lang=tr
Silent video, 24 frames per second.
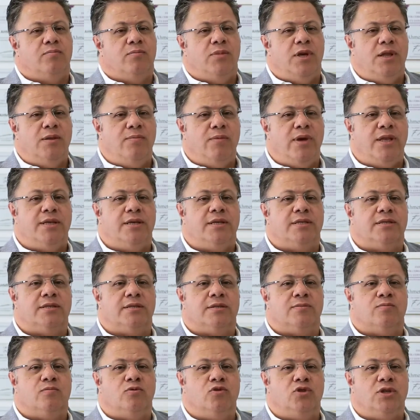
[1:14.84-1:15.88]

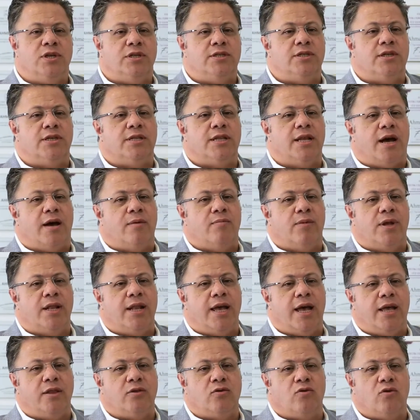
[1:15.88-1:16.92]
Bilmediğiniz bu çeşitli
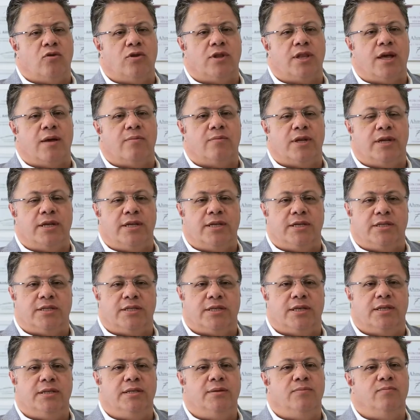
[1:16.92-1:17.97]
ameliyat yöntemleri
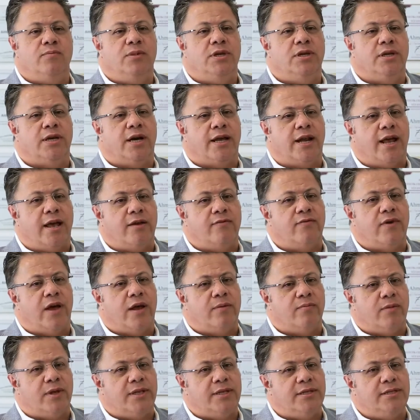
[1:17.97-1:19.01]
için bir karar
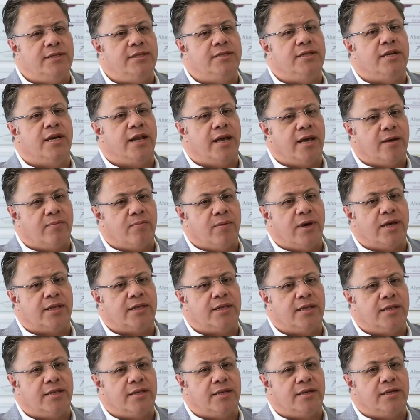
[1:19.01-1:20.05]
vermeniz
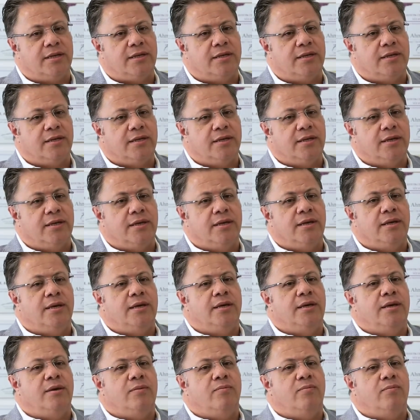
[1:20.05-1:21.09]
gerekmektedir.
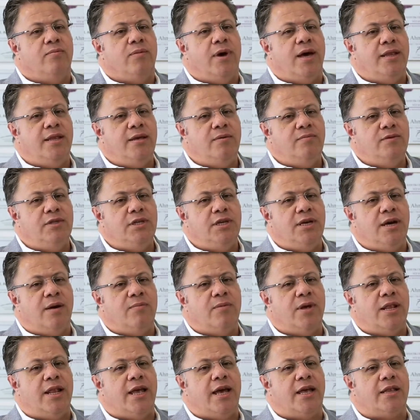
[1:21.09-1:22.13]
Bademcik
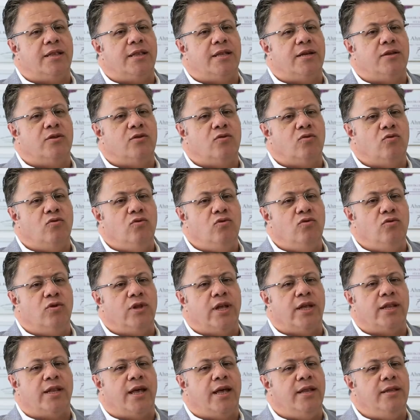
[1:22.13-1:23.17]
ameliyatlarında
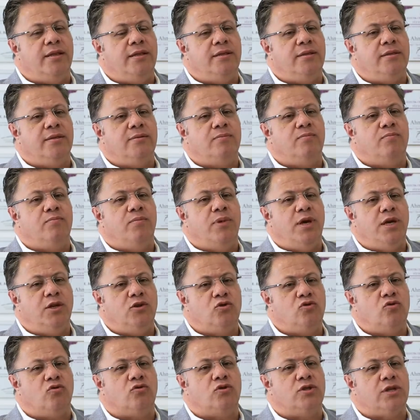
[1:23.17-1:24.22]
uygulanan
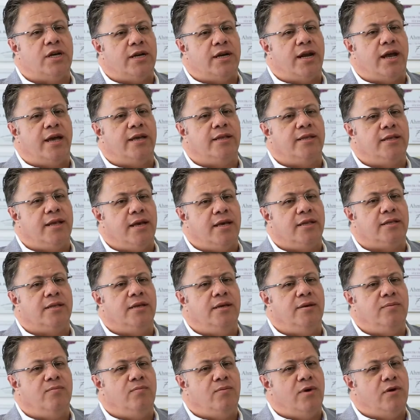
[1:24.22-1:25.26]
pek çok cerrahi
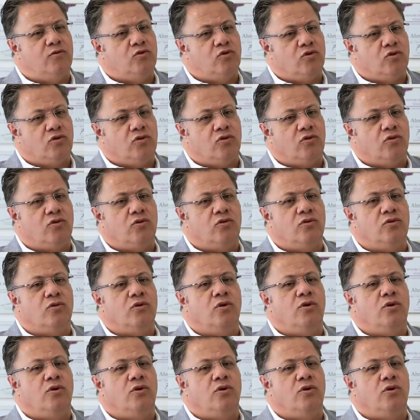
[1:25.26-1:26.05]
teknik mevcuttur.